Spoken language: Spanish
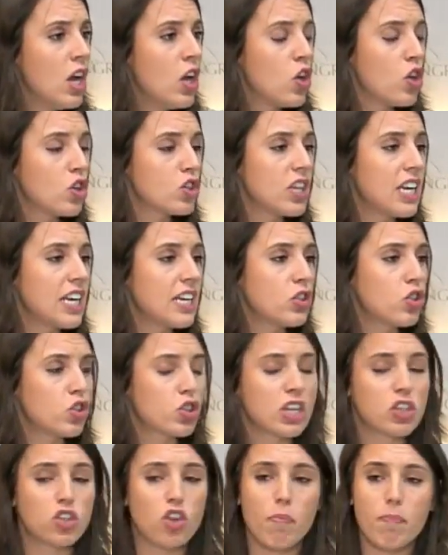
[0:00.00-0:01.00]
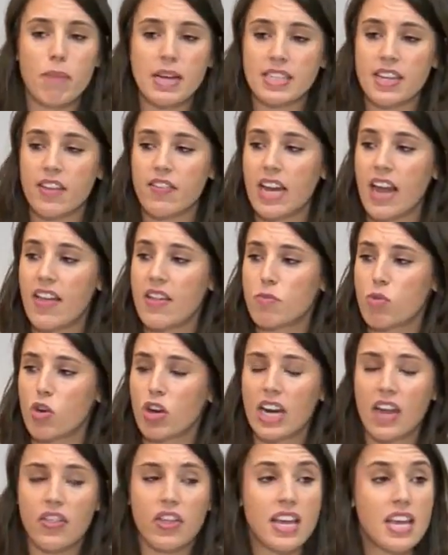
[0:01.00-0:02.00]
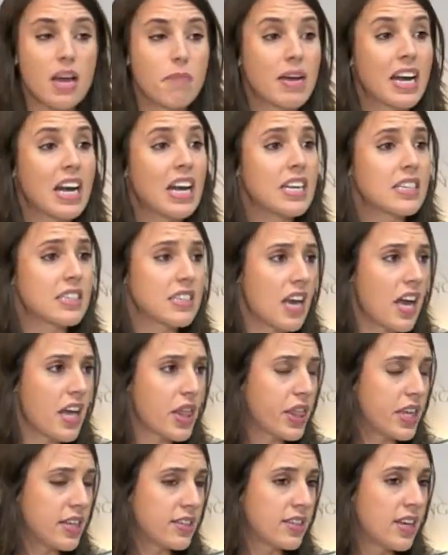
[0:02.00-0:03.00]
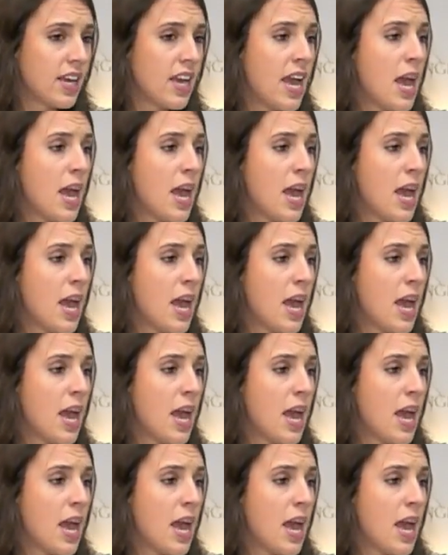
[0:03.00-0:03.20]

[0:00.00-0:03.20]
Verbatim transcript: los derechos que son base de la democracia, llamarles nazis.